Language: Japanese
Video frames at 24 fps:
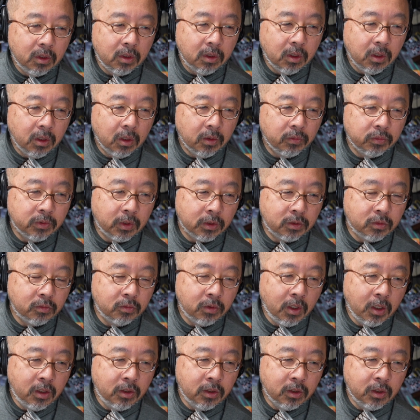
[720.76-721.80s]
えー、2つ
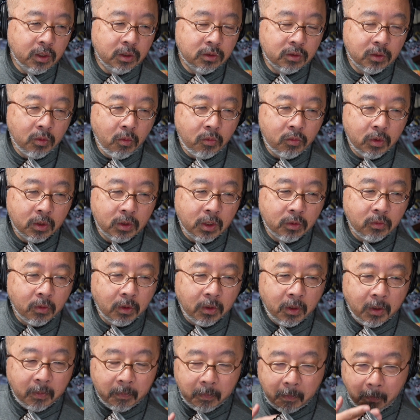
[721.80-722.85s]
ぐらいリリースが遅れたの
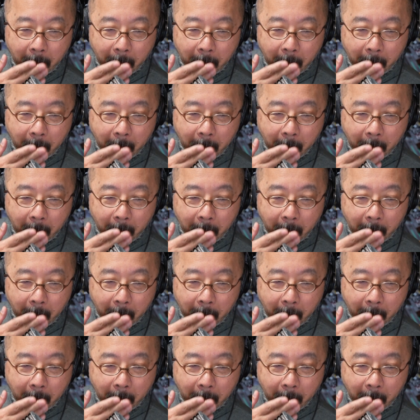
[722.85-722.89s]
かな。